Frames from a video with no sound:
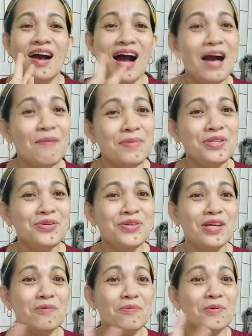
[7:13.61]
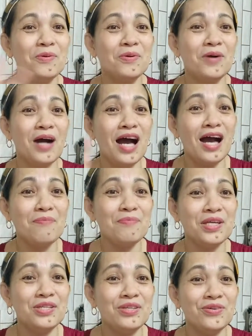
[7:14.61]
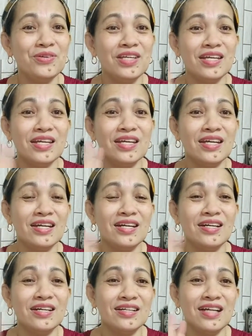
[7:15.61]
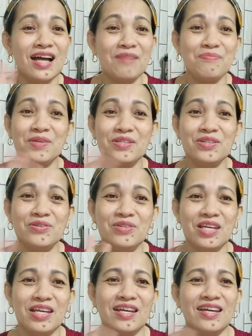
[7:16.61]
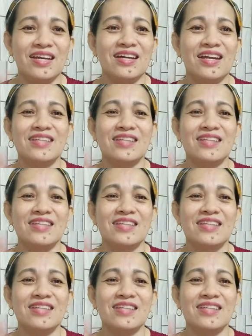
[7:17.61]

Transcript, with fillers: Happy New Year po! Ah, Happy New Year! Happy New Year!